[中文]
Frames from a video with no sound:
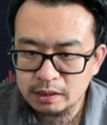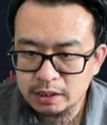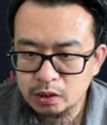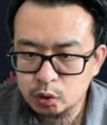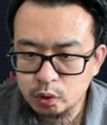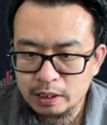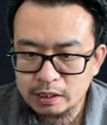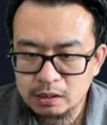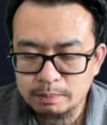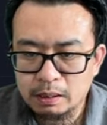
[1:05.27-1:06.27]
“力哥区块
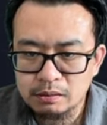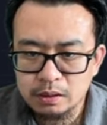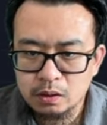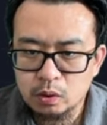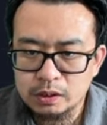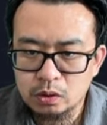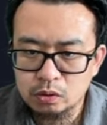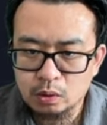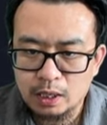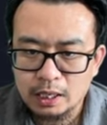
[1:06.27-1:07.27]
链日报”的观众
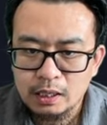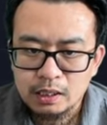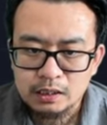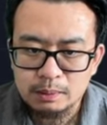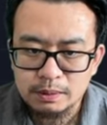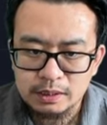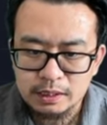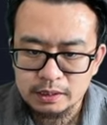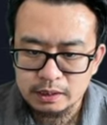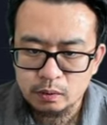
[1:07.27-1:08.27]
的话，那么你
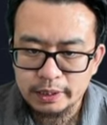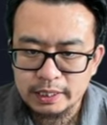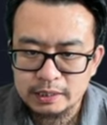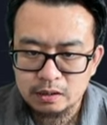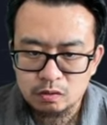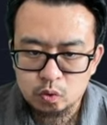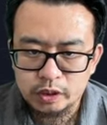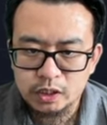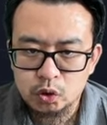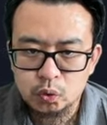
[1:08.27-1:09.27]
可能会看到对
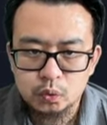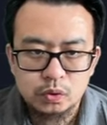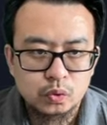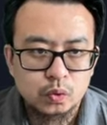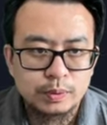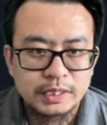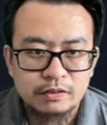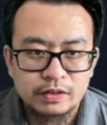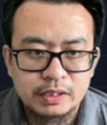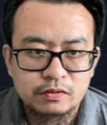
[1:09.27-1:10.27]
这个数图片呢
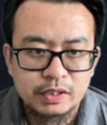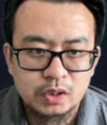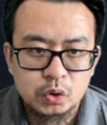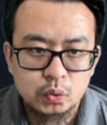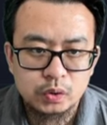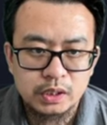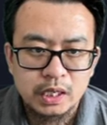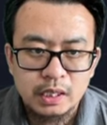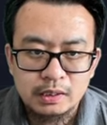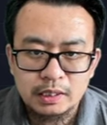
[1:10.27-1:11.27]
非常非常的熟悉。
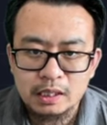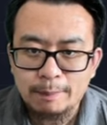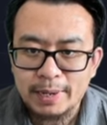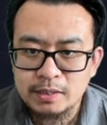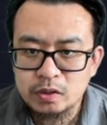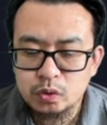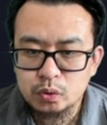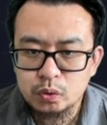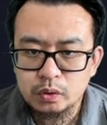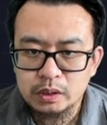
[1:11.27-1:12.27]
那这个白色的
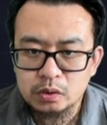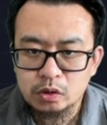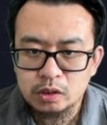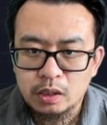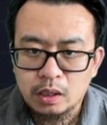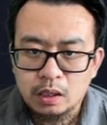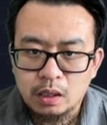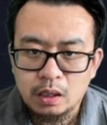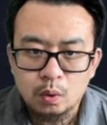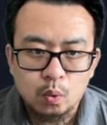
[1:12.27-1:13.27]
区域呢，就是
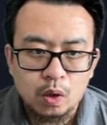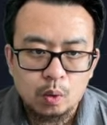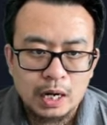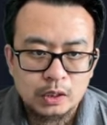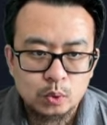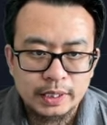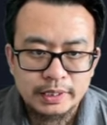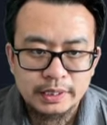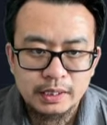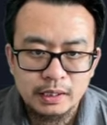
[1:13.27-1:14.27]
呃我画出来
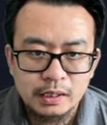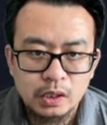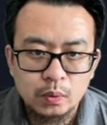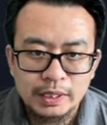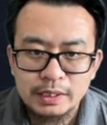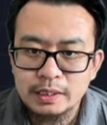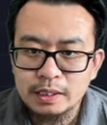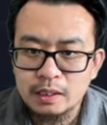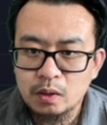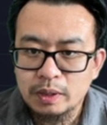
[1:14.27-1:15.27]
的一个六万一
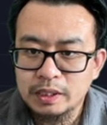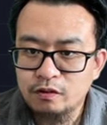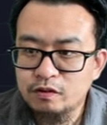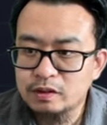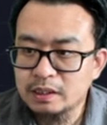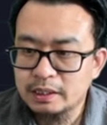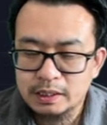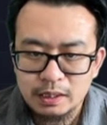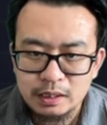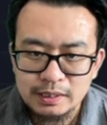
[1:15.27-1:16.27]
的六万一附近的一
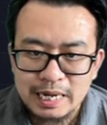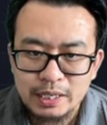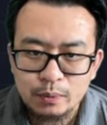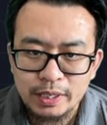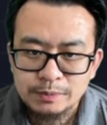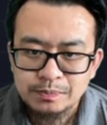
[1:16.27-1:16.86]
个压力位。